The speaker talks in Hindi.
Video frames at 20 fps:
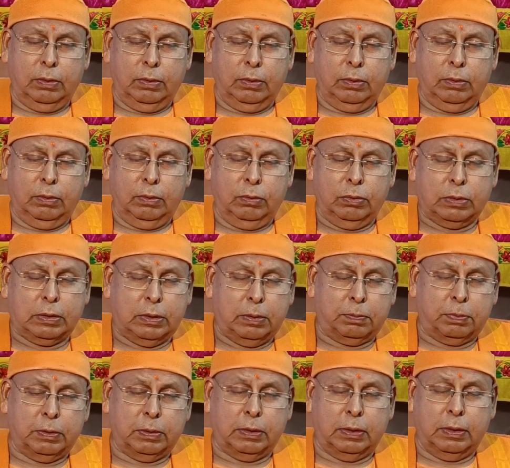उसके
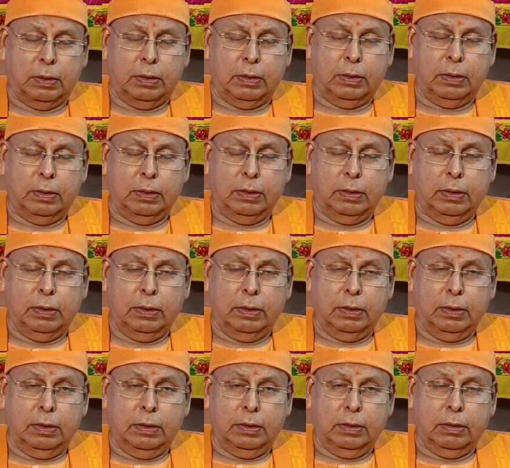प्रति
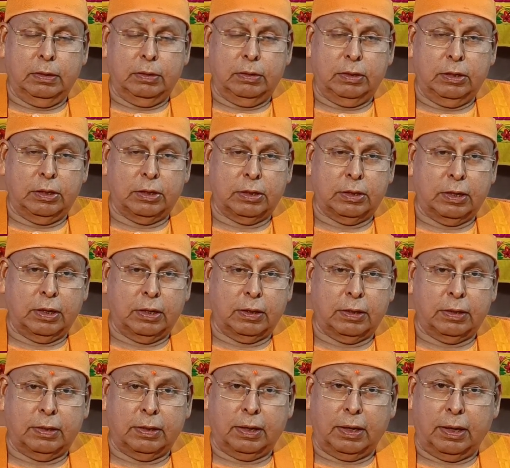तृष्णा
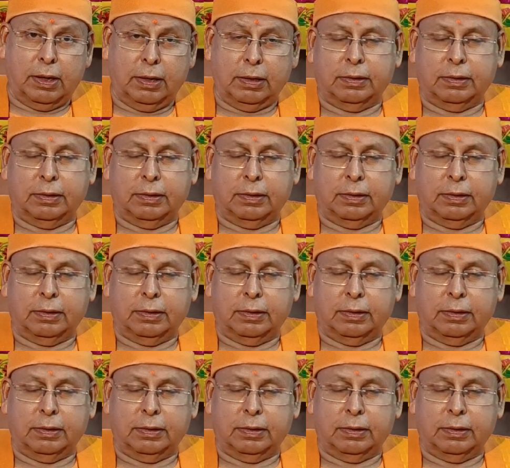त्याग